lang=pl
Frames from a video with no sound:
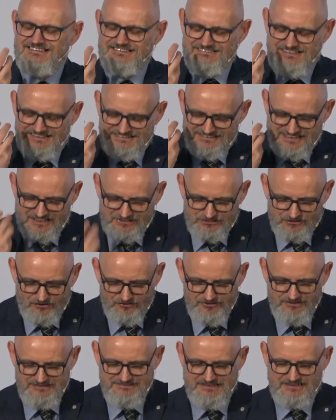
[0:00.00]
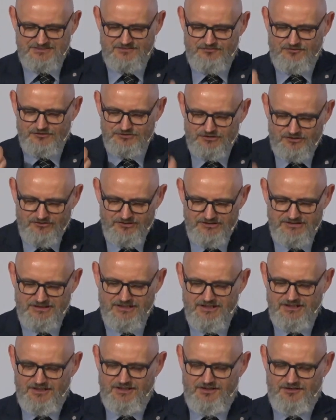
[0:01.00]
zastraszonych,
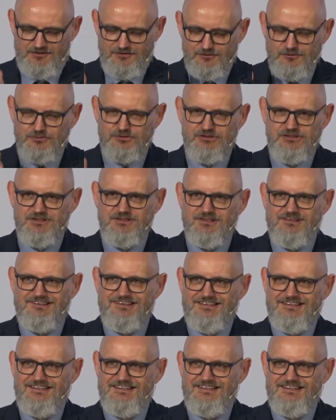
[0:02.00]
zatrwożonych ludzi